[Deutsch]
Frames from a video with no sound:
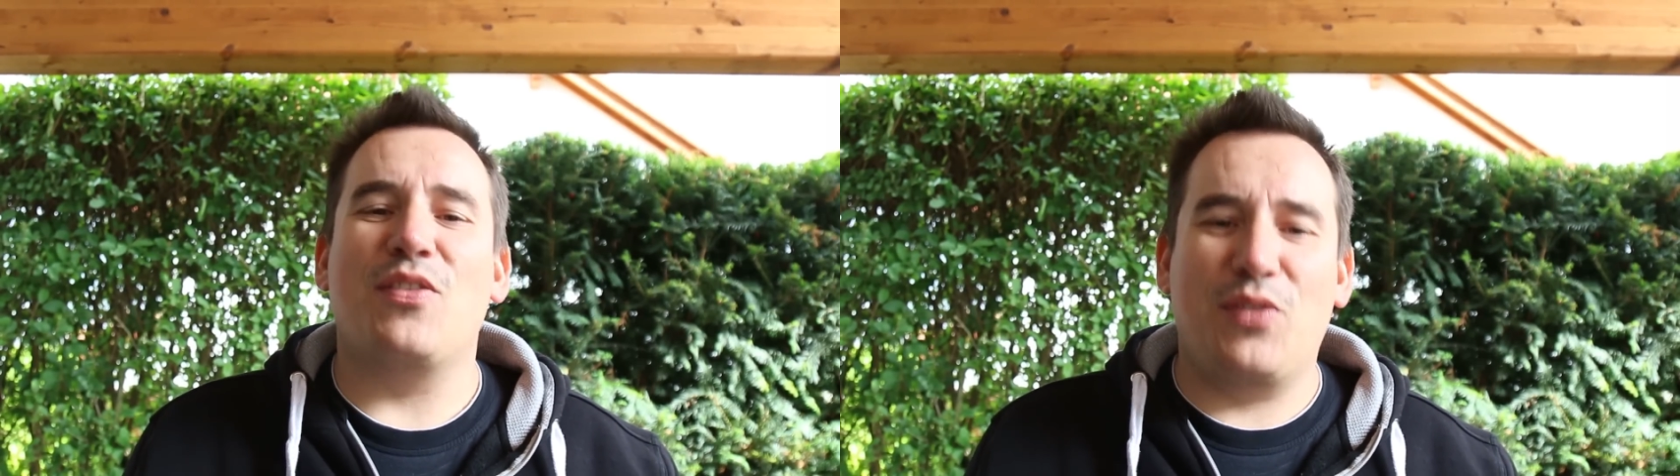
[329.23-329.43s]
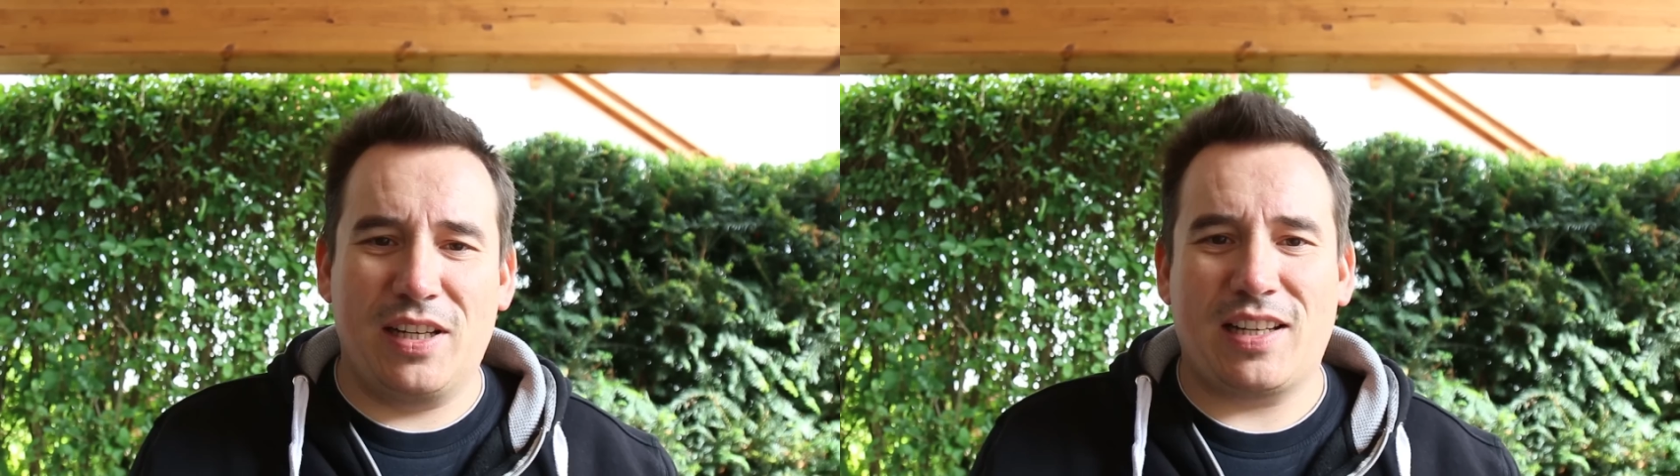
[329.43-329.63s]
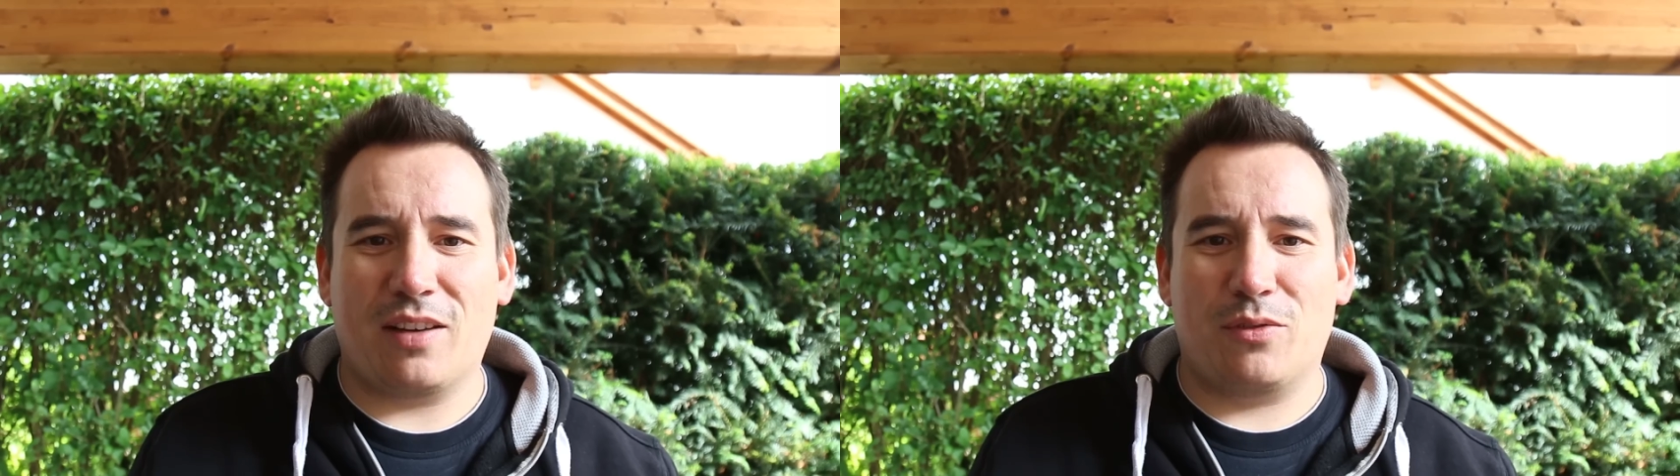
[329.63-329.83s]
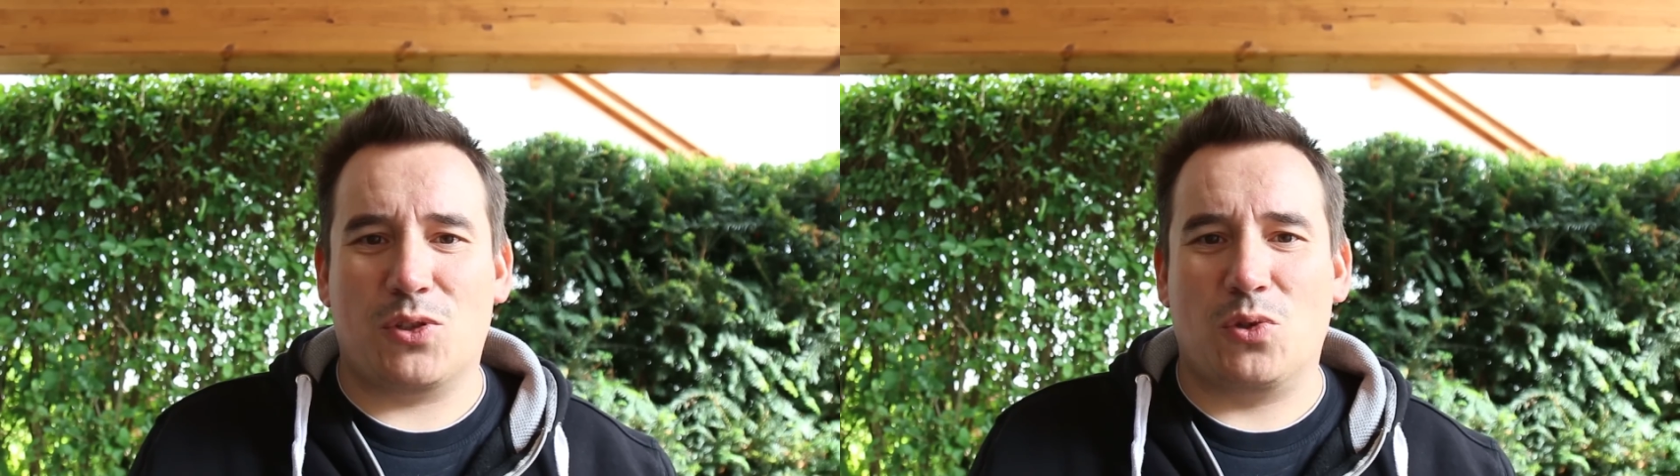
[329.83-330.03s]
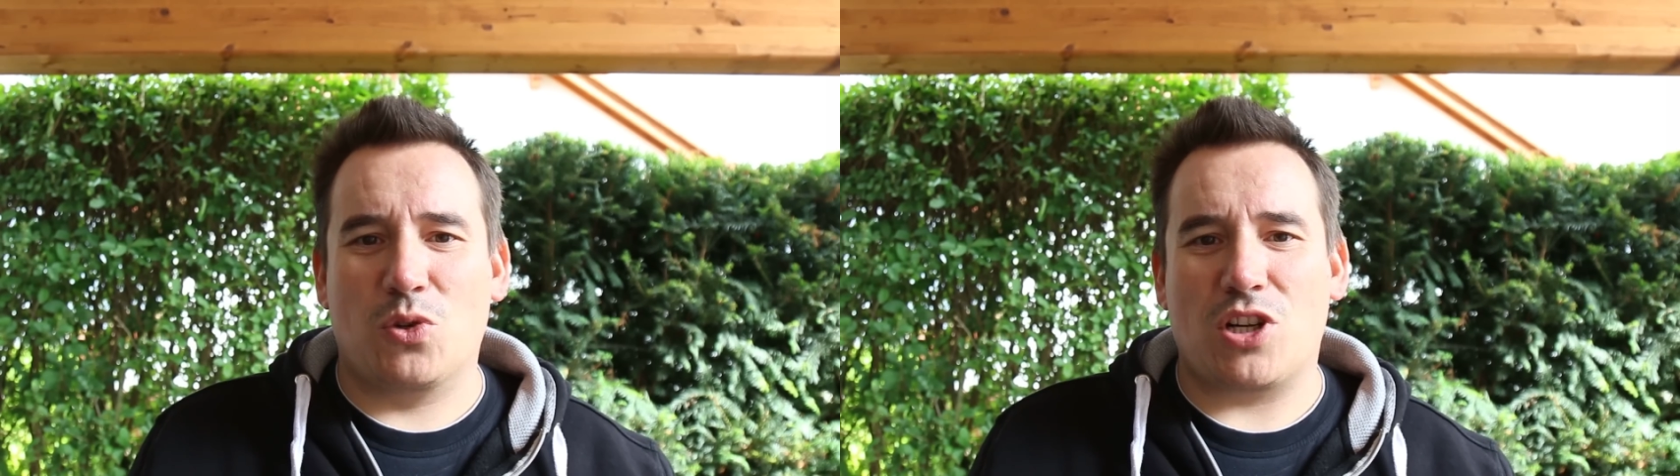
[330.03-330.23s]
Vielen Dank
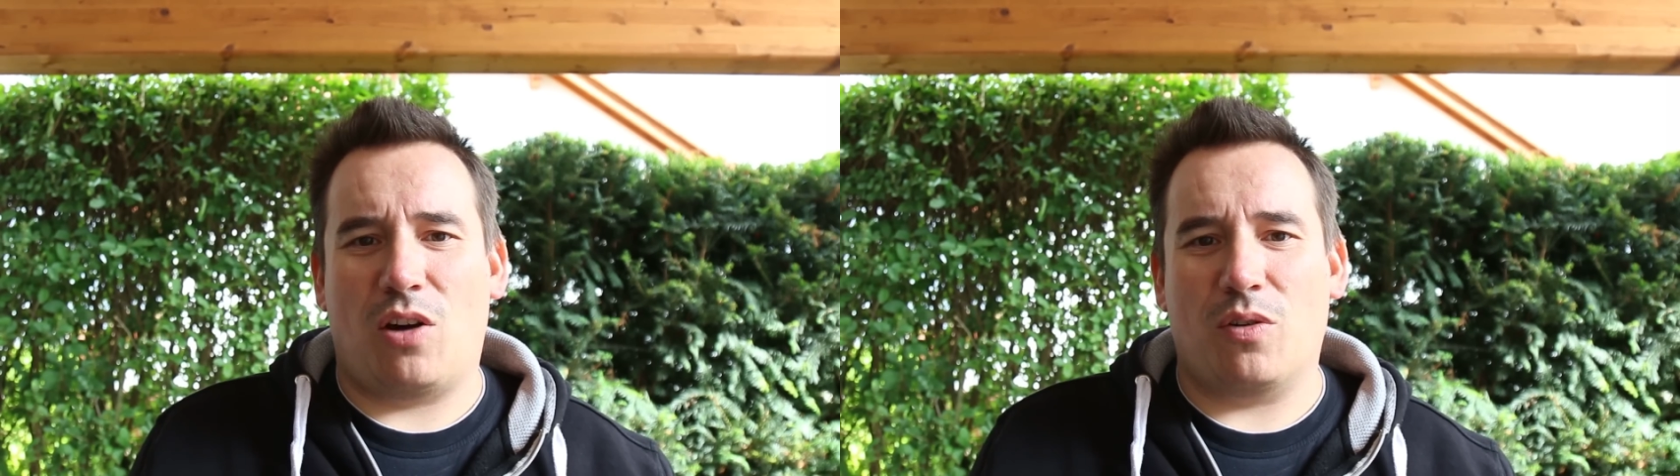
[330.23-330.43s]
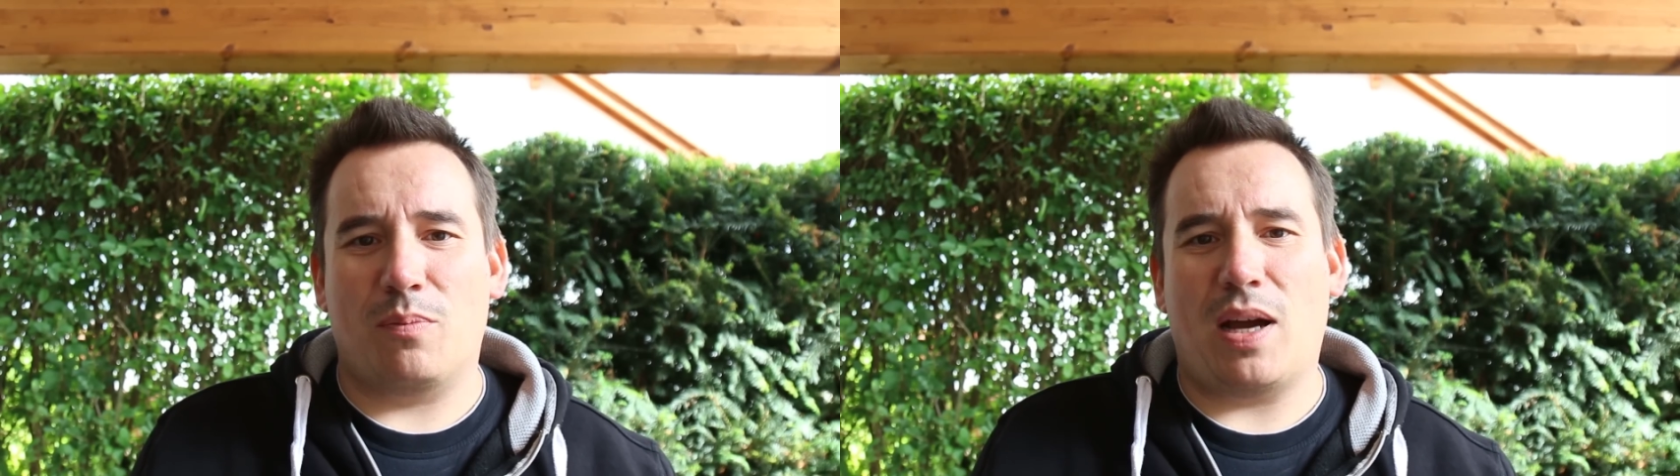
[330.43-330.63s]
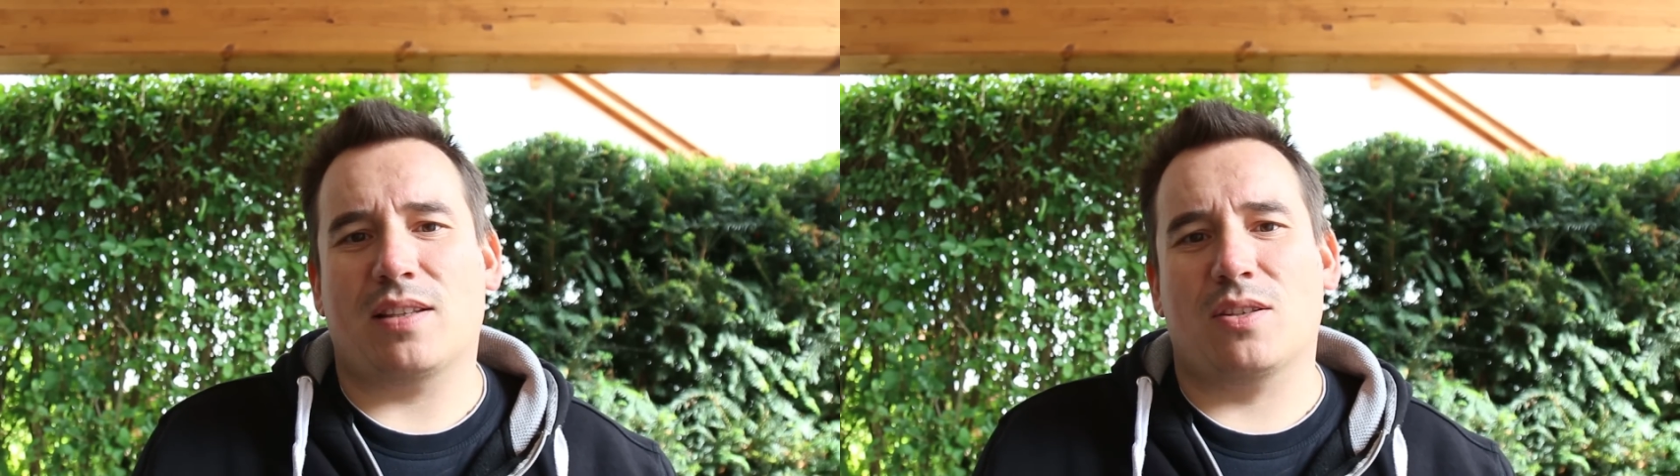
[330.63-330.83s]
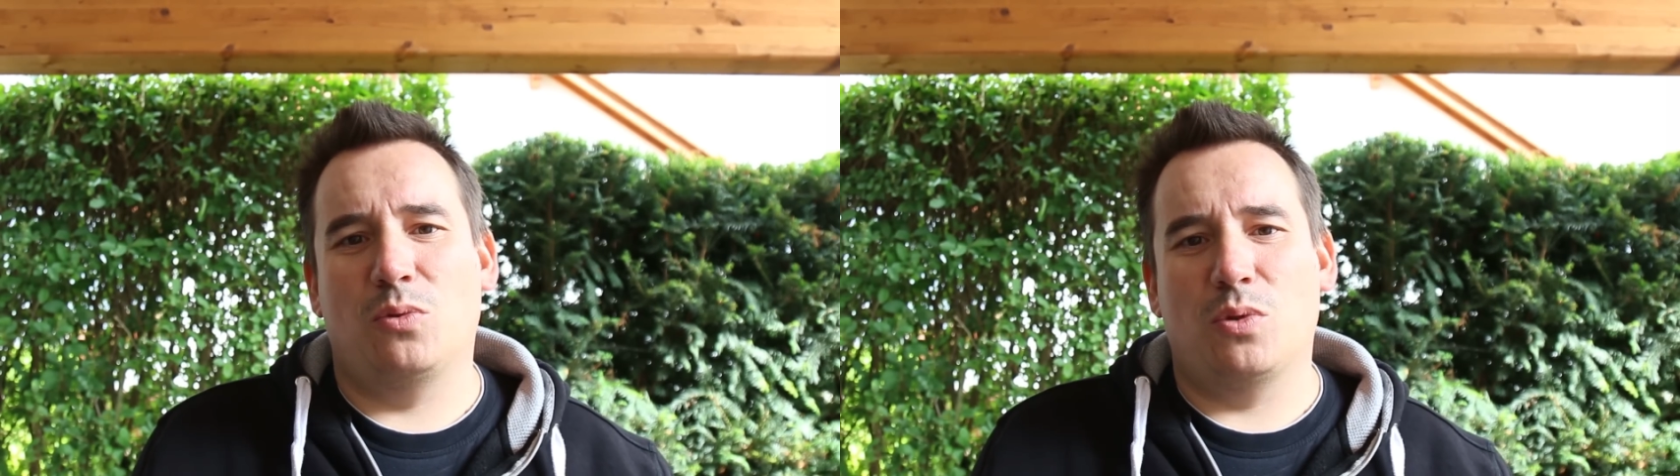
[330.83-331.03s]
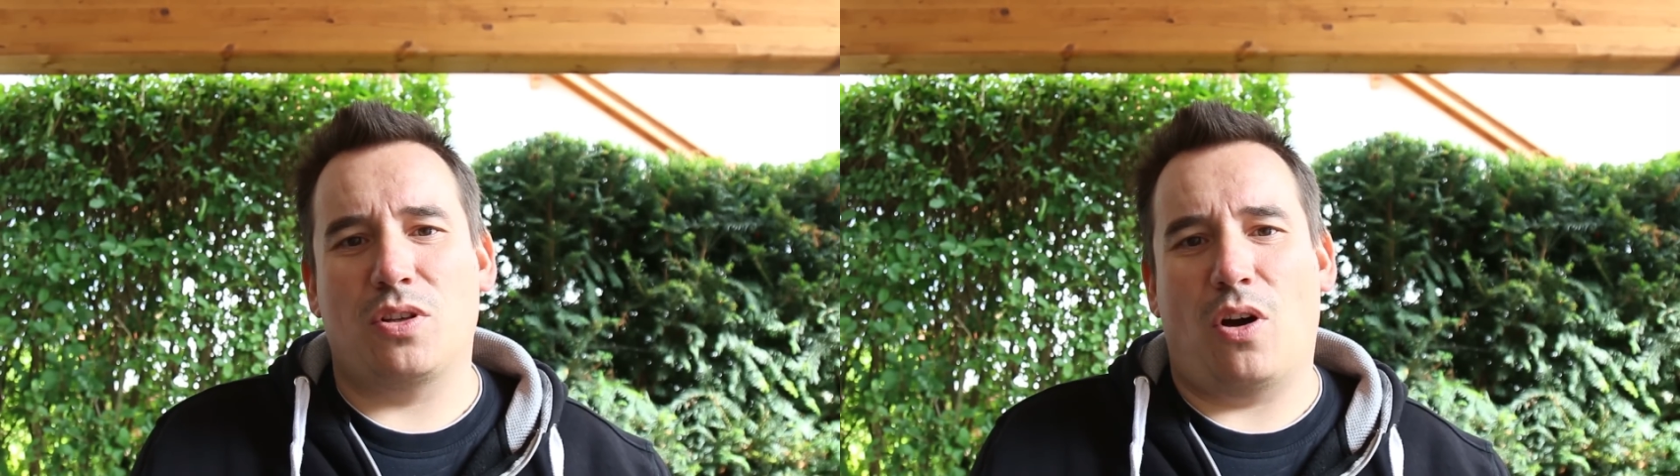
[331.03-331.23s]
fürs Zuschauen. Macht's gut.